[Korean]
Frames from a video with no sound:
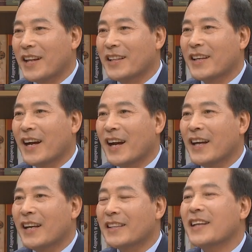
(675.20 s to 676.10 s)
와 있는가
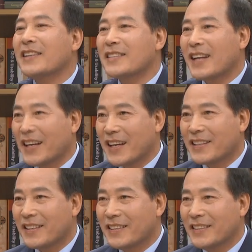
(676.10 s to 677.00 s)
테스트하기
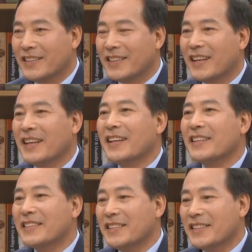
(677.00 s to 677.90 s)
위해서는 음,
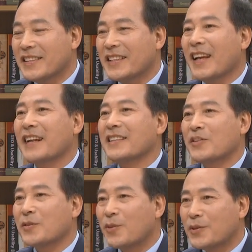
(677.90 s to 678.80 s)
음. 내가
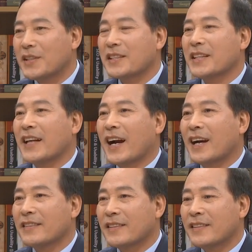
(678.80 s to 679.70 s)
자꾸 콘테스트
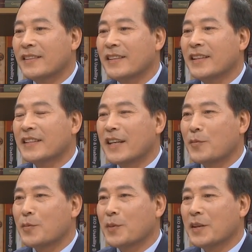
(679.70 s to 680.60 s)
나가서 네.
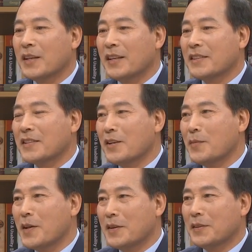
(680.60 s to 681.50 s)
작품을
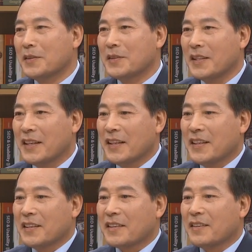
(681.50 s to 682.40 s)
처음에는
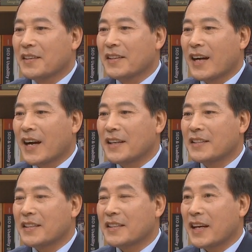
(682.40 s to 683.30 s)
네. 거기
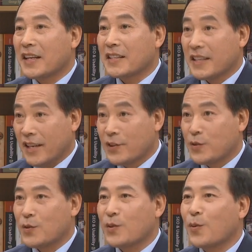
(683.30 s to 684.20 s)
나가기 전에 자기가 제일
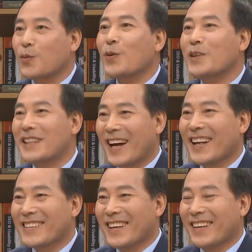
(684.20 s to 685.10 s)
똑똑한줄
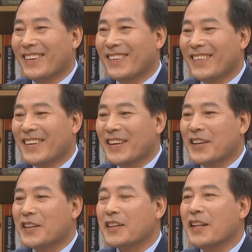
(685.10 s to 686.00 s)
알았어요. 아,
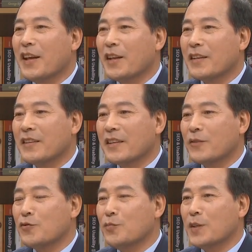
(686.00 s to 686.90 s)
예. 내
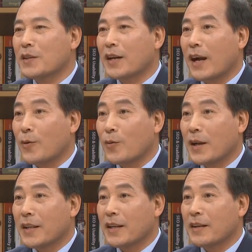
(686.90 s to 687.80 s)
이제 준비해서 갖고
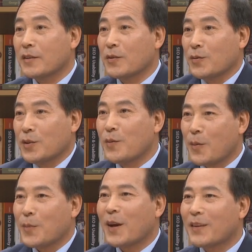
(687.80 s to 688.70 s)
갈 때는 네. 용기
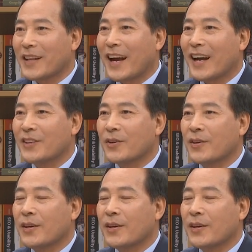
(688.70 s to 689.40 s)
네. 1배에서 나가죠.